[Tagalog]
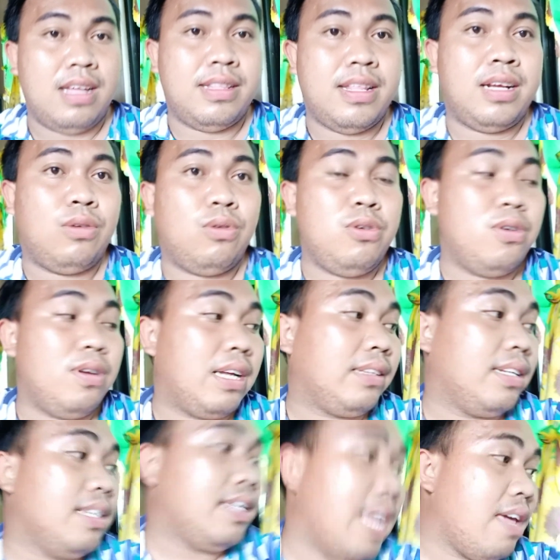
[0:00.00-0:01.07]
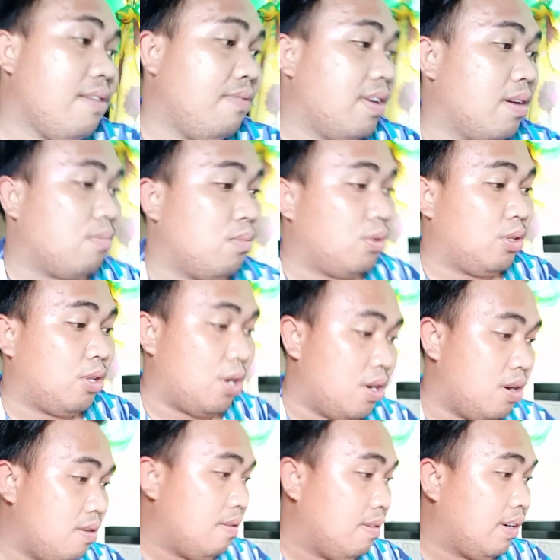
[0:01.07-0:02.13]
At ako yung nag drive ng
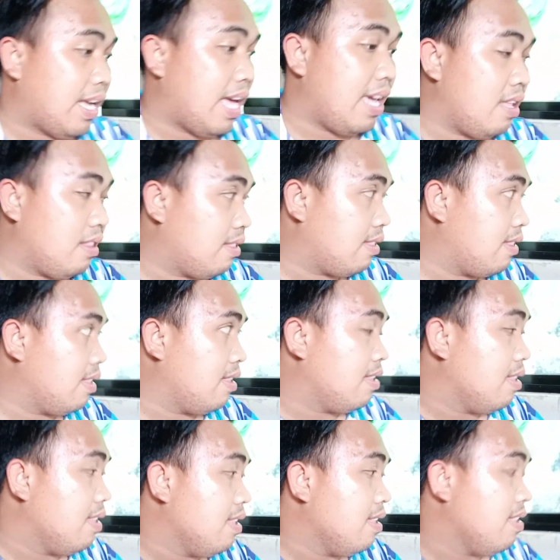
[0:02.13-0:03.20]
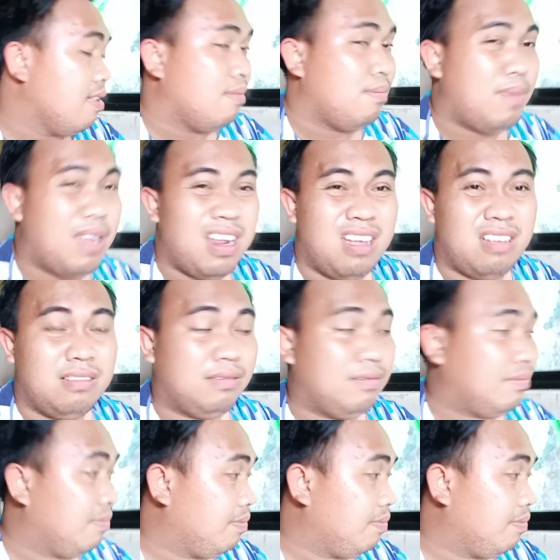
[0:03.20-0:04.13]
motor kahit parang